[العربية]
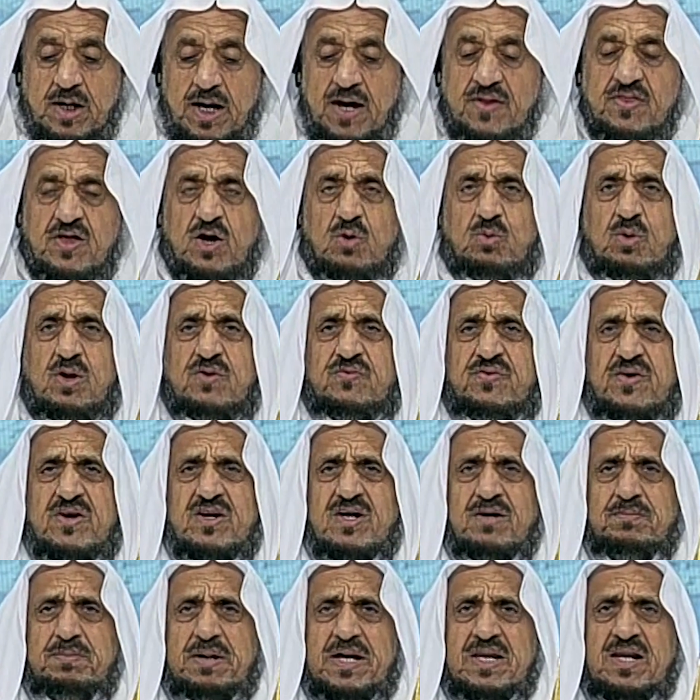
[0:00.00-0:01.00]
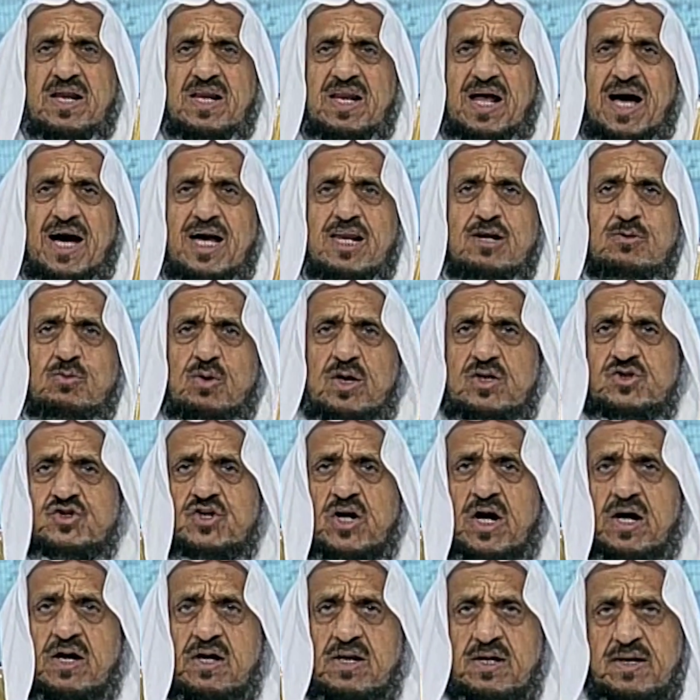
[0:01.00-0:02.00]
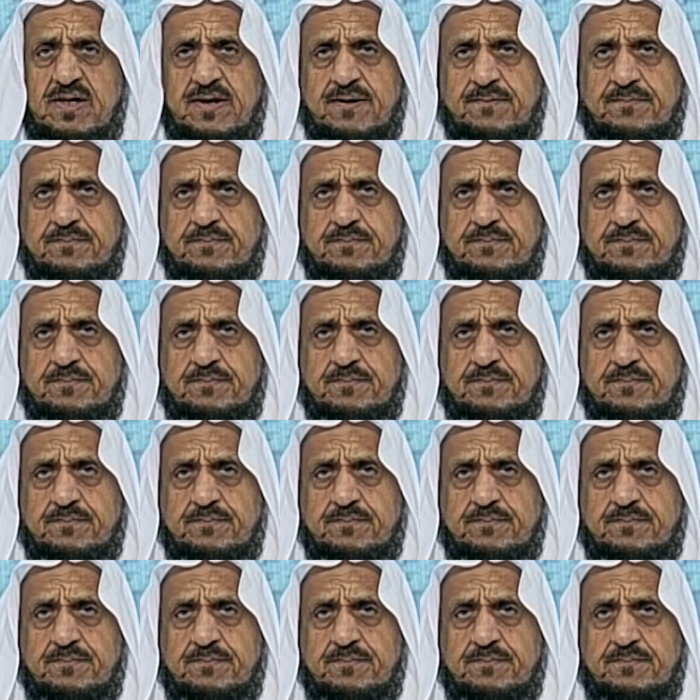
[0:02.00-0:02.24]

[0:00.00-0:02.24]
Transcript: هذا هو الفرق بين العالم والجاهل